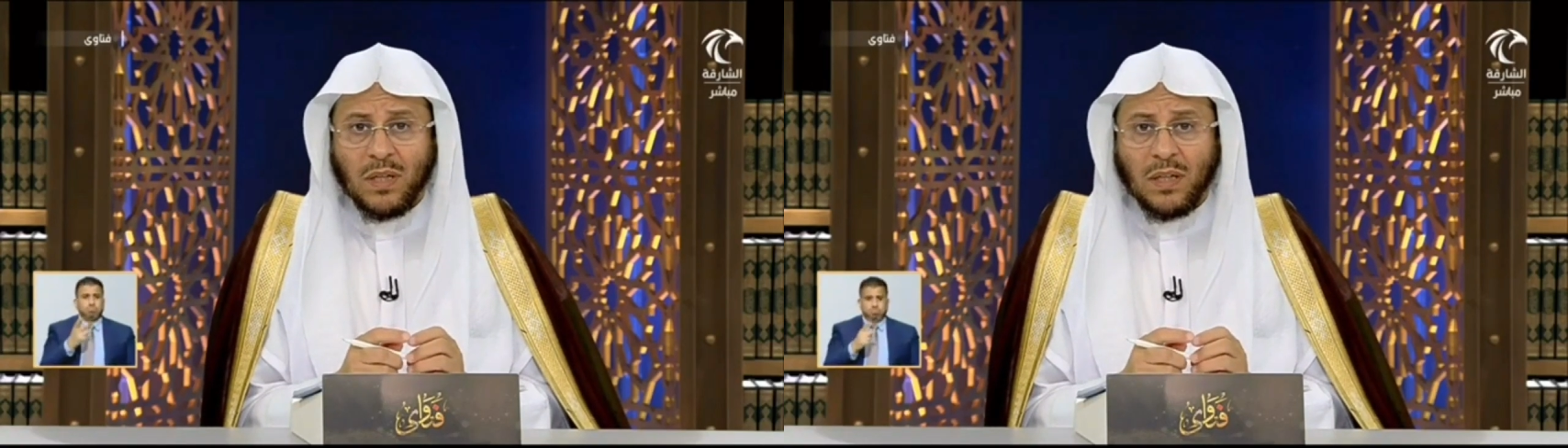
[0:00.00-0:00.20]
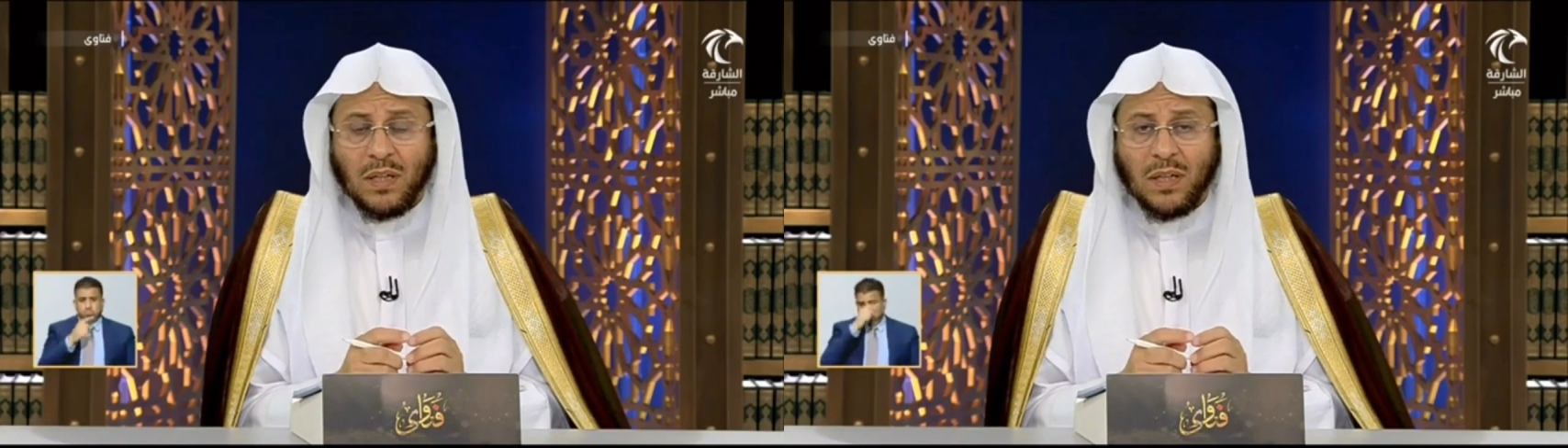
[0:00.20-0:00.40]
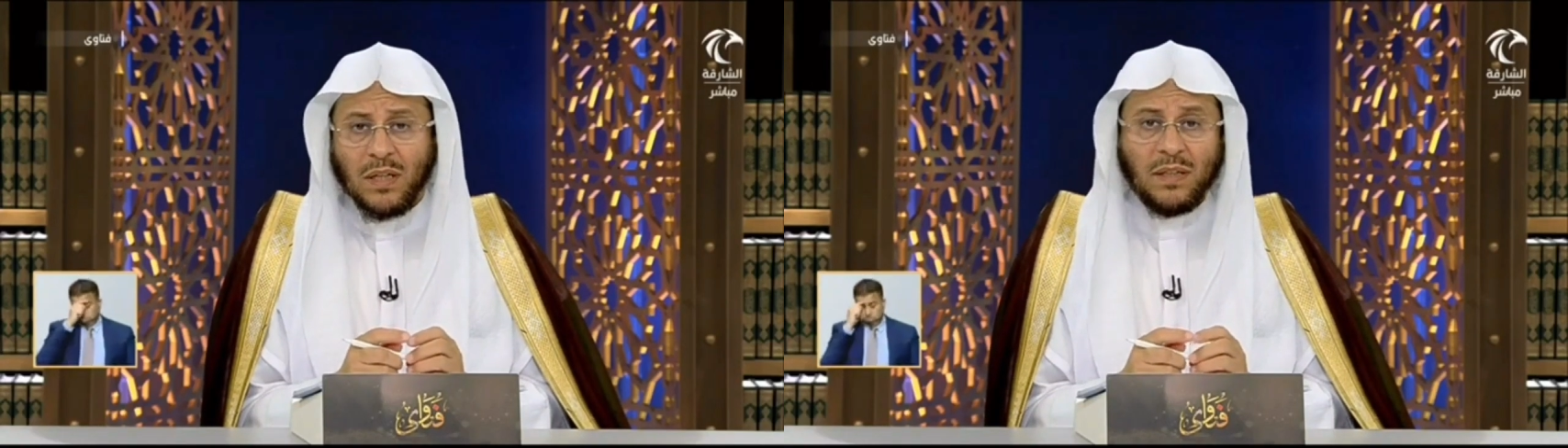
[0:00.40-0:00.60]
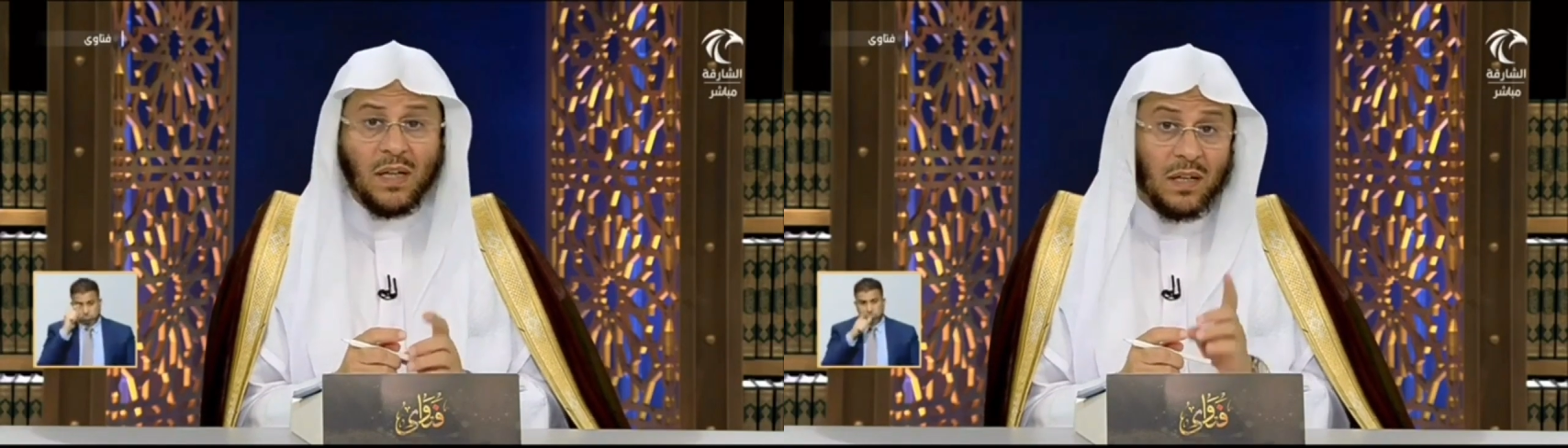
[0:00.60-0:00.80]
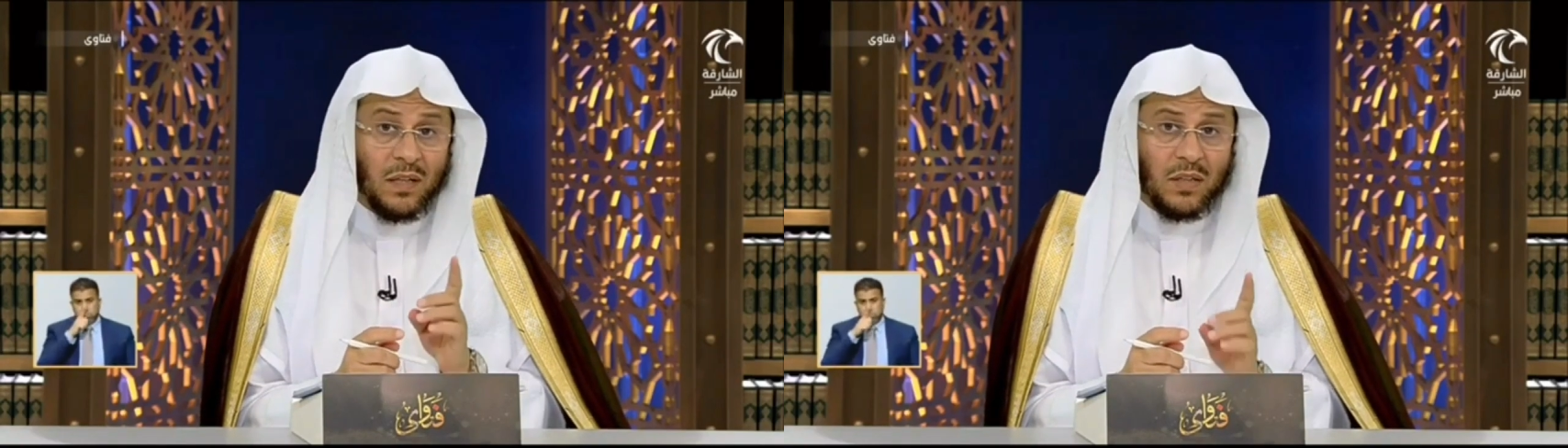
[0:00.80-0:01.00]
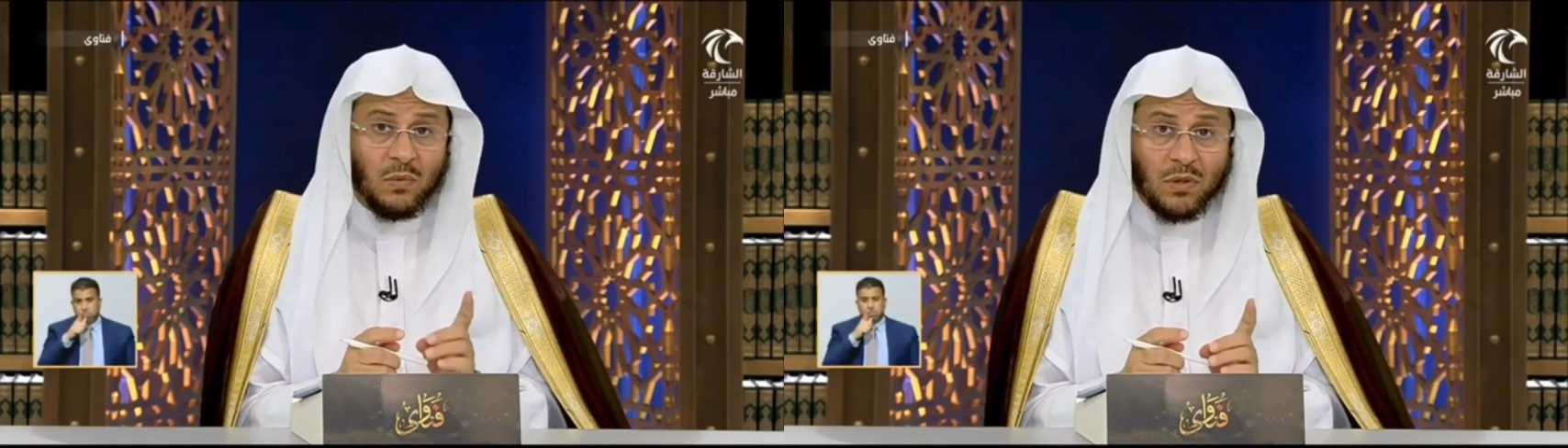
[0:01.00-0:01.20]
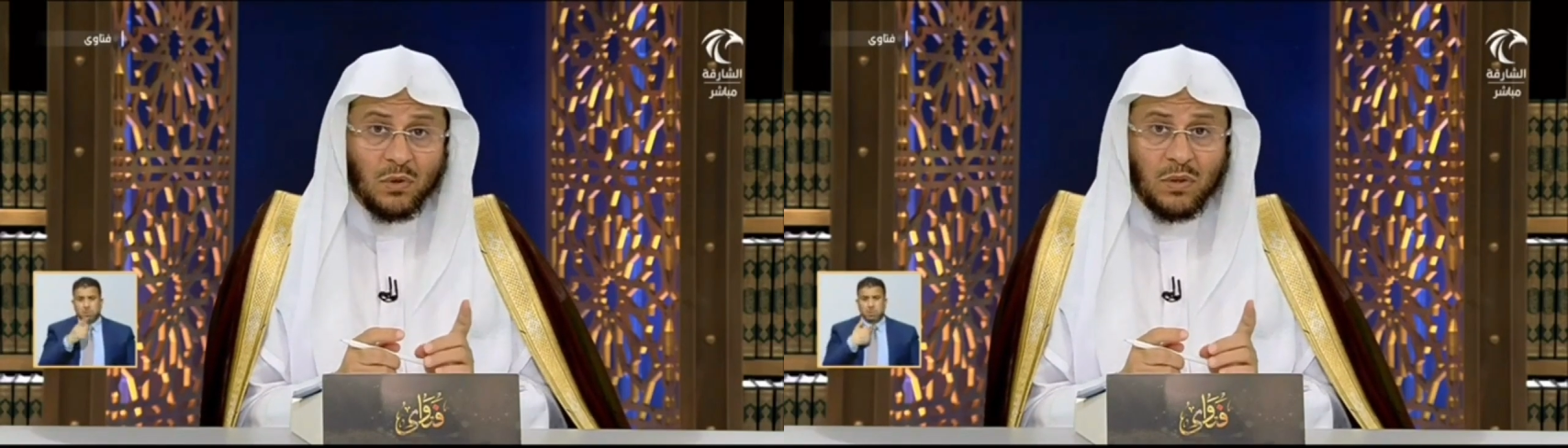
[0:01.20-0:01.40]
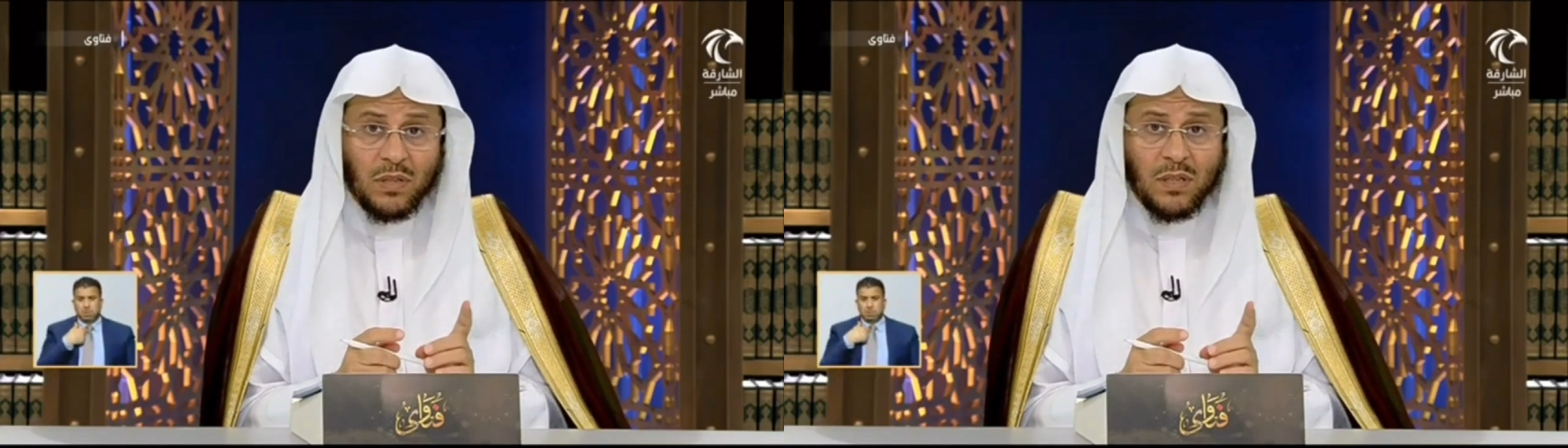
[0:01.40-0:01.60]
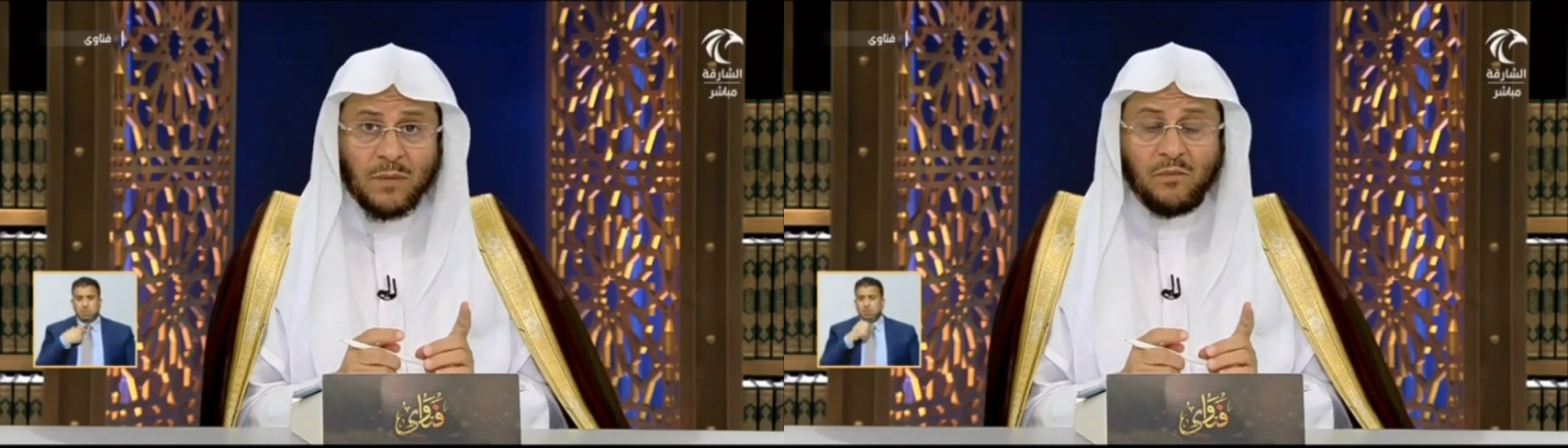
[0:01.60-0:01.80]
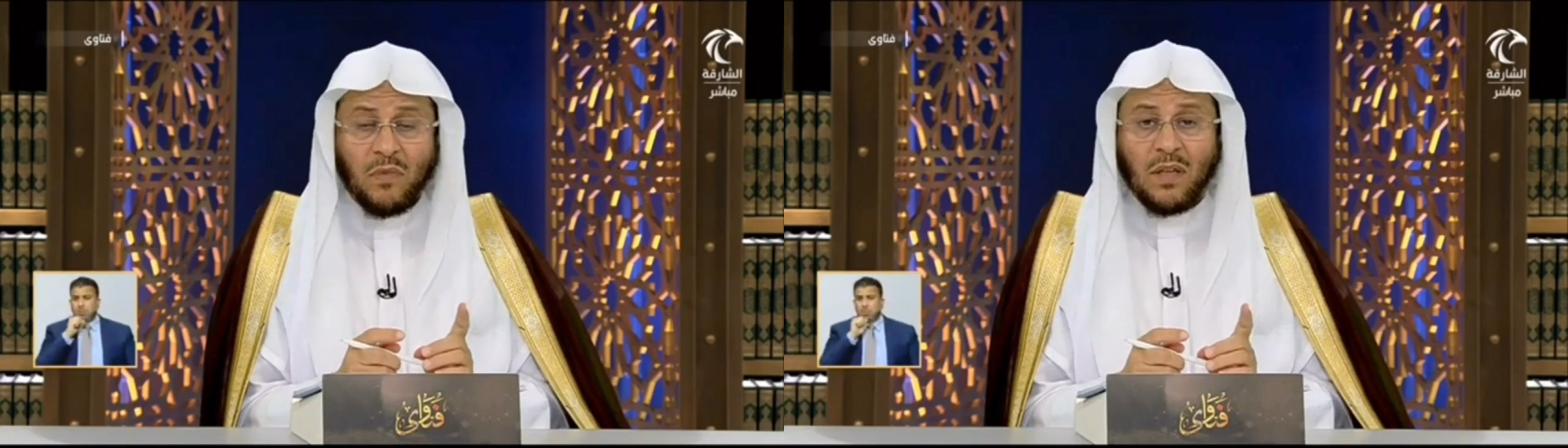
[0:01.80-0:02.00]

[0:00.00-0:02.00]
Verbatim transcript: على الله حق توكله